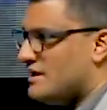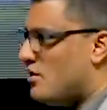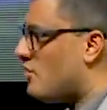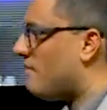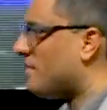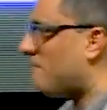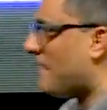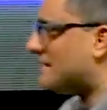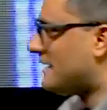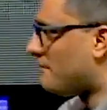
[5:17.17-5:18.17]
iam roubando
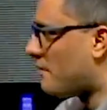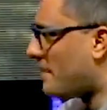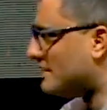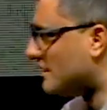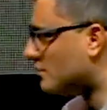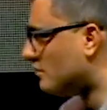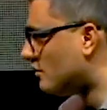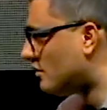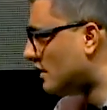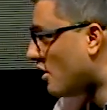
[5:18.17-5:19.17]
pedrinha por pedrinha do
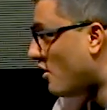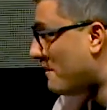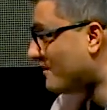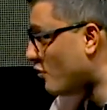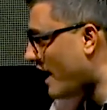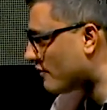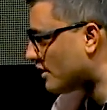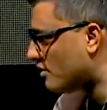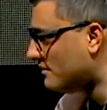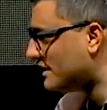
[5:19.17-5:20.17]
muro, roubando água
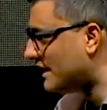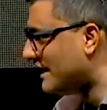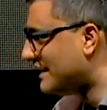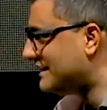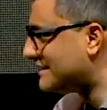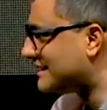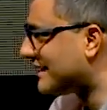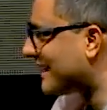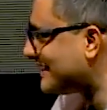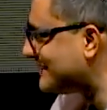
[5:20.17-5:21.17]
e comida e
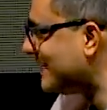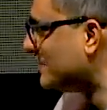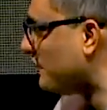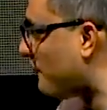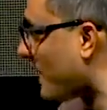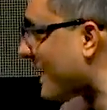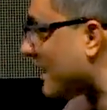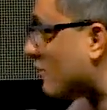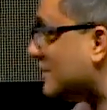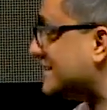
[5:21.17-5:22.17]
deixando aquela cidade
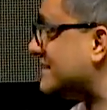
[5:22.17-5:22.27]
fraca. Quando a